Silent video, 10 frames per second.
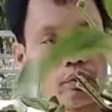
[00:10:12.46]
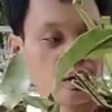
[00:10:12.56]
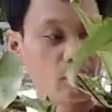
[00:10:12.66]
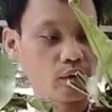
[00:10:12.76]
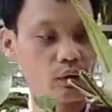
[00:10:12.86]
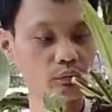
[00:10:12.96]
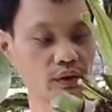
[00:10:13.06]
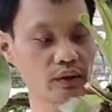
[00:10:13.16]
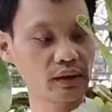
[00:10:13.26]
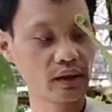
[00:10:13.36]
hậu nóng những
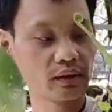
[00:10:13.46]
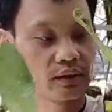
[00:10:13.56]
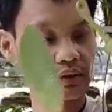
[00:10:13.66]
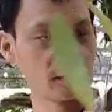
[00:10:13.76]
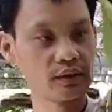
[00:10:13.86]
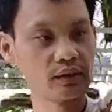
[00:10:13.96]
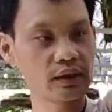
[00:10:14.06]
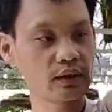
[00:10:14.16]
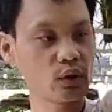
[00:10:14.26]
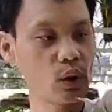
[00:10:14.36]
cái cây những cái
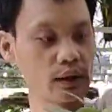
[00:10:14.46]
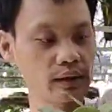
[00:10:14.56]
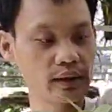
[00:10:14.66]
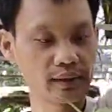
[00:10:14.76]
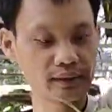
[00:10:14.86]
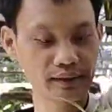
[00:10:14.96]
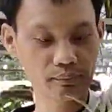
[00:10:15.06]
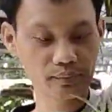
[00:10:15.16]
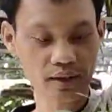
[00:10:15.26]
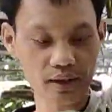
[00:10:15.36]
giò như này, này
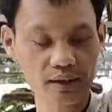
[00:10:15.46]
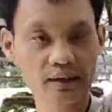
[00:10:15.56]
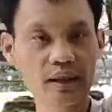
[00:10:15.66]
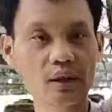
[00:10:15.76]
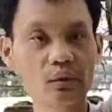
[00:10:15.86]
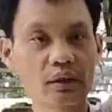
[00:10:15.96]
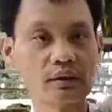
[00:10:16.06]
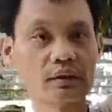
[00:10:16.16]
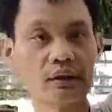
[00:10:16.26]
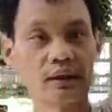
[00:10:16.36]
chăm rất là dễ luôn
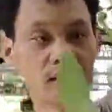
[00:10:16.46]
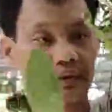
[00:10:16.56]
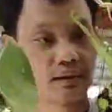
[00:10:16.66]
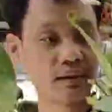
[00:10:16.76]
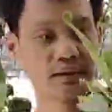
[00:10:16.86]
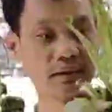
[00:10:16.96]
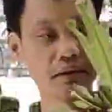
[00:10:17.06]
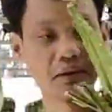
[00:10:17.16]
chỉ